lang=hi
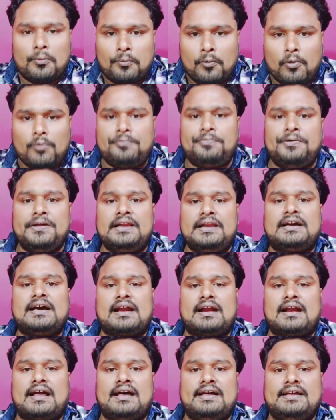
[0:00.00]
वो फिल
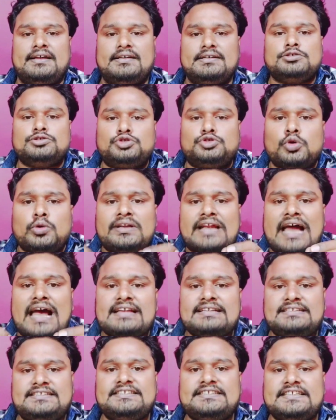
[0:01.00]
करना है जो
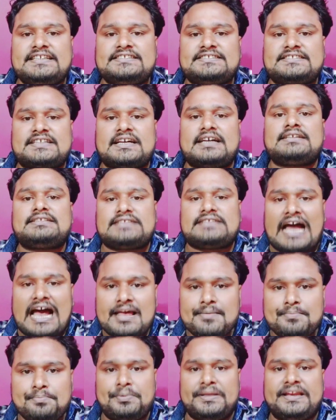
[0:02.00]
90 डेज का
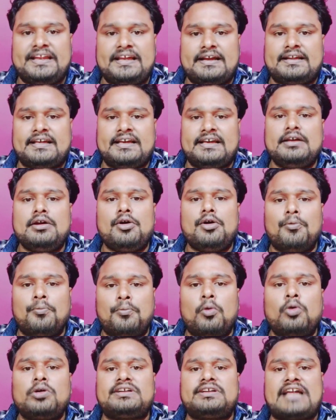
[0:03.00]
टाइम पीरियड है
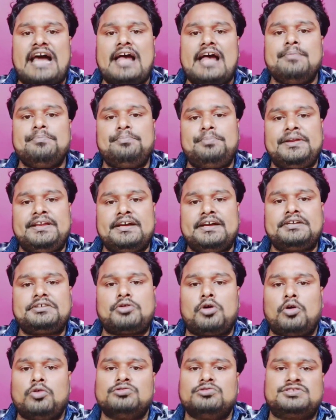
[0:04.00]
वो टाइम पीरियड
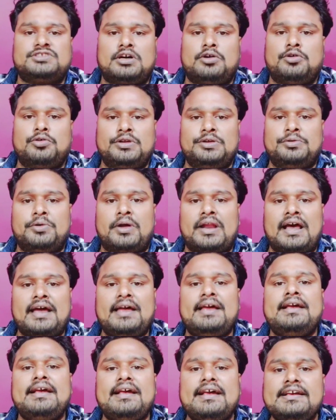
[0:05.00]
कौन सा होने वाला
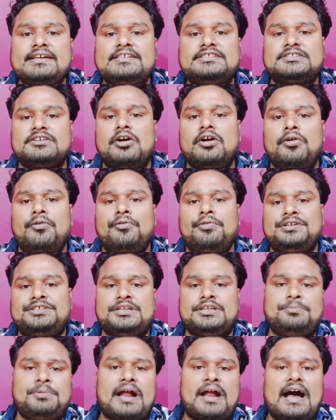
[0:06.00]
है इस
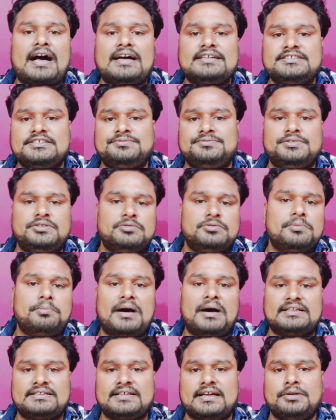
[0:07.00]
विषय पर आज इस वीडियो में
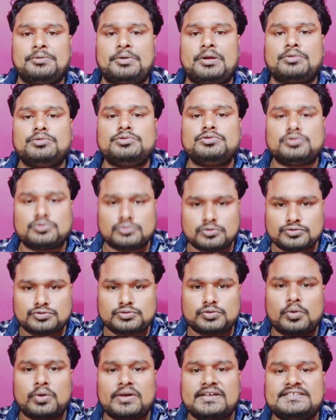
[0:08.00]
बात करने वाला हूं तो
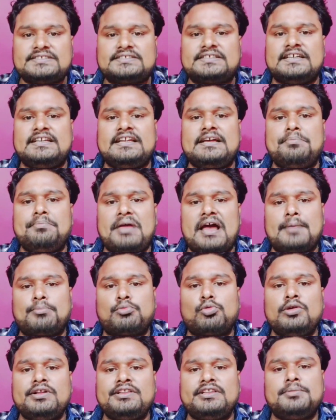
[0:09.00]
दोस्तों इसके लिए मैं
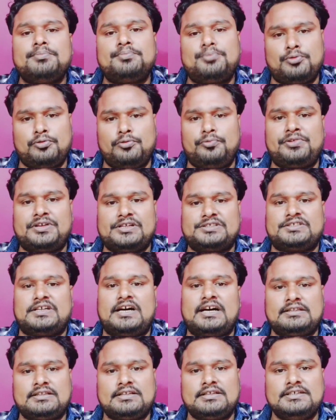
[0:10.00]
आपको एकदम प्रूफ के
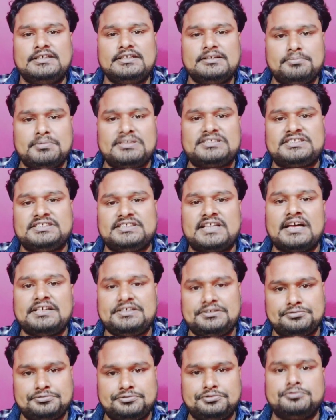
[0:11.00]
साथ मैं सीधा
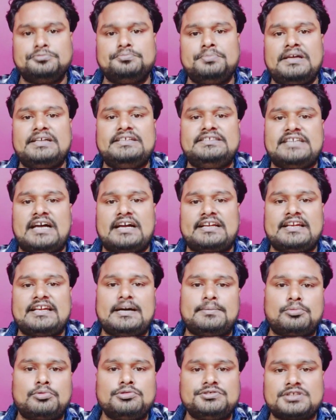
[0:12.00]
YouTube में ही जाके
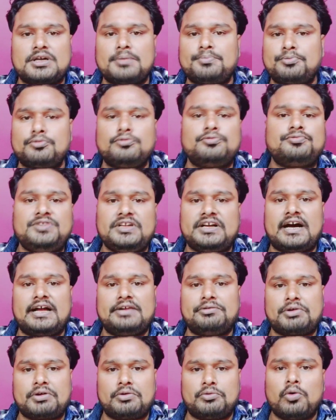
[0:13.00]
आपको इसका प्रूफ
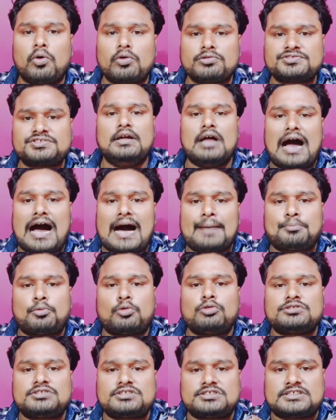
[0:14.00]
दिखाने वाला हूँ और
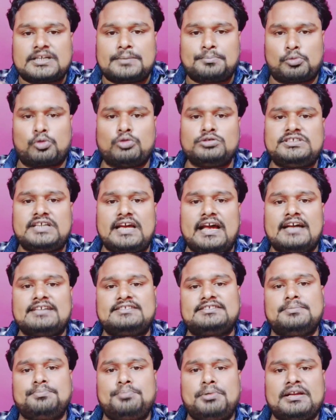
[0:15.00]
आपको सब कुछ
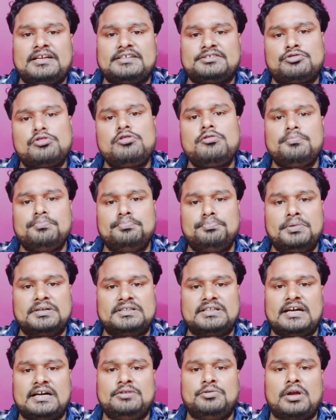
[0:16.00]
एग्जाम्पल के थ्रू
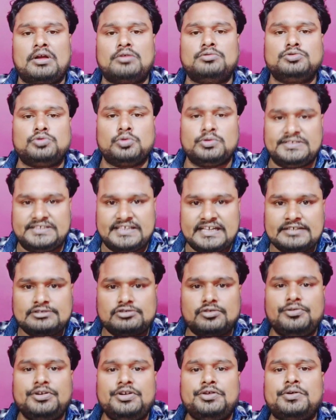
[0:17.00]
बताने वाला हूँ तो ये
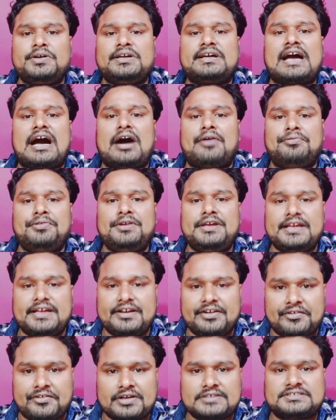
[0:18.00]
जो वीडियो है काफी
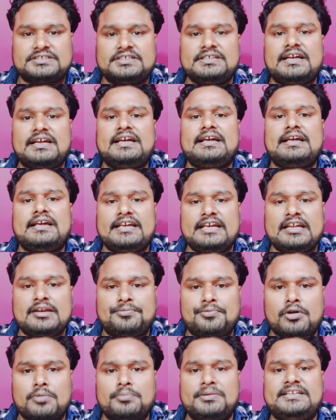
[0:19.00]
इंटरेस्टिंग है
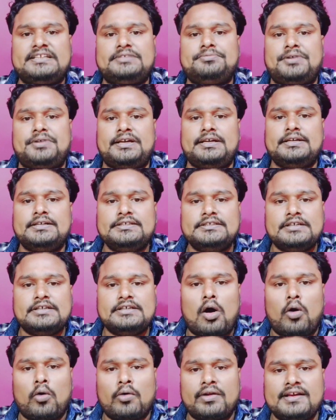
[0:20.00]
इन्फॉर्मेटिव है
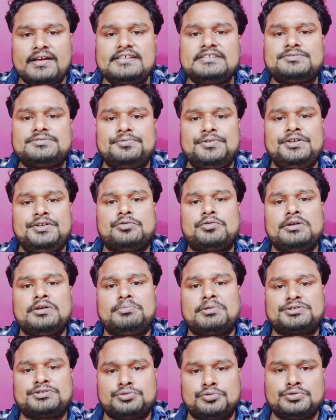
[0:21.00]
और इस वीडियो को
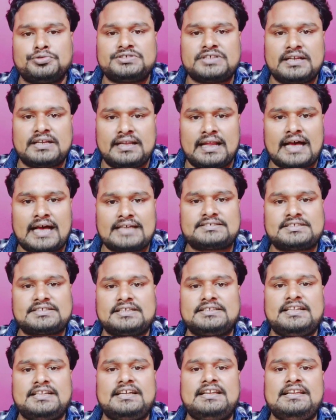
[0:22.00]
एक बार शुरू से लास्ट
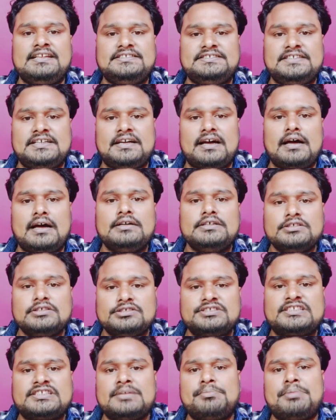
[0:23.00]
तक देख लीजिएगा
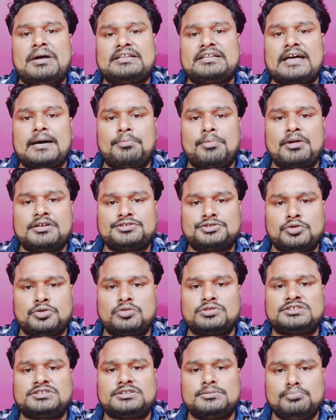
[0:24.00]
इसके बाद आपका
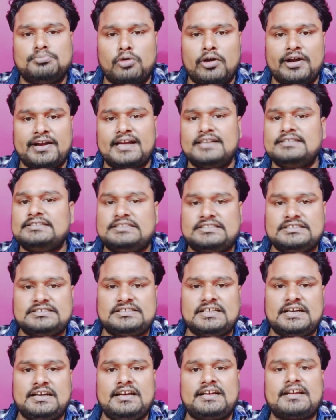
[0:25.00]
शो शॉर्ट्स मोनिटाइजेशन
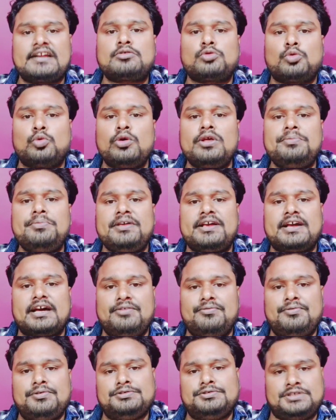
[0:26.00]
से रिलेटेड कोई भी
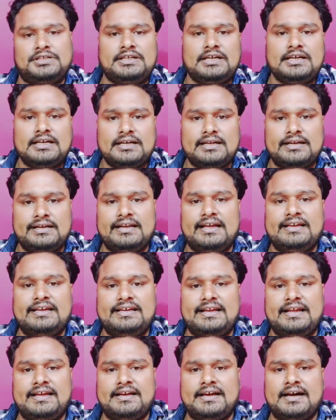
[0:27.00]
कन्फ्यूजन
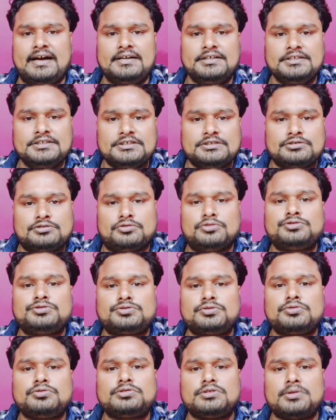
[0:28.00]
नहीं रहेगा तो
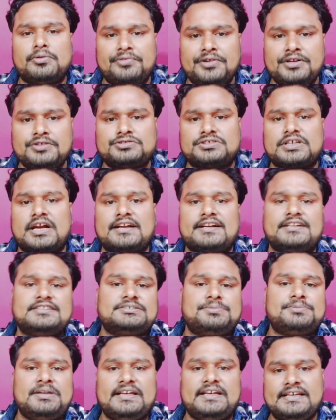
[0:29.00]
दोस्तों वीडियो स्टार्ट
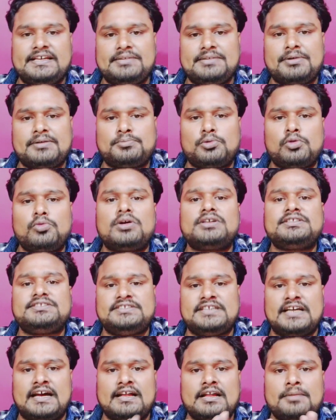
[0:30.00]
करने से पहले एक ही बात बोलूँगा
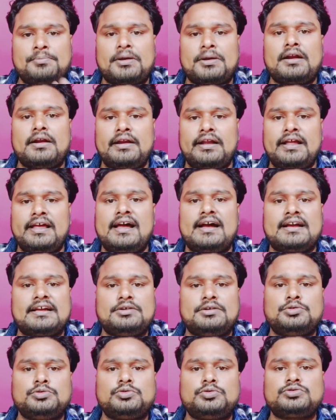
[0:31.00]
चैनल पर नए आ
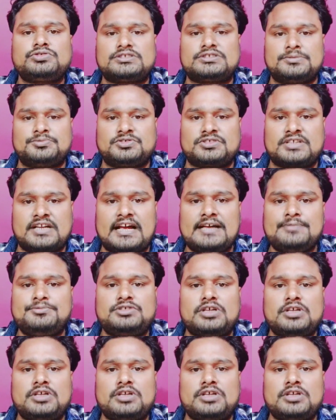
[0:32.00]
गए हो तो सब्सक्राइब